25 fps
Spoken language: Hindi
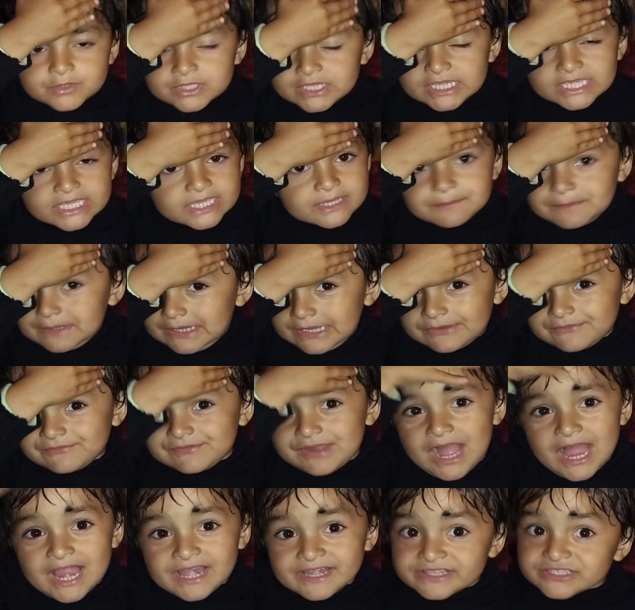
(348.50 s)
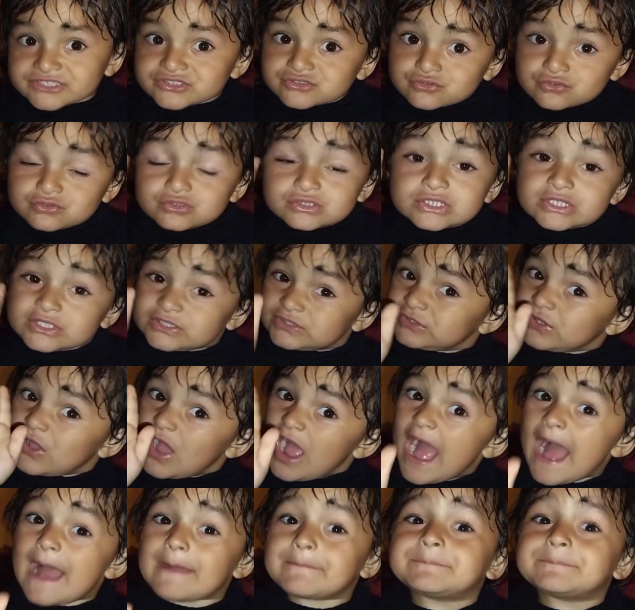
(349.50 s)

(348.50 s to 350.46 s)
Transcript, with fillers: हे भगवान स्कूटी तो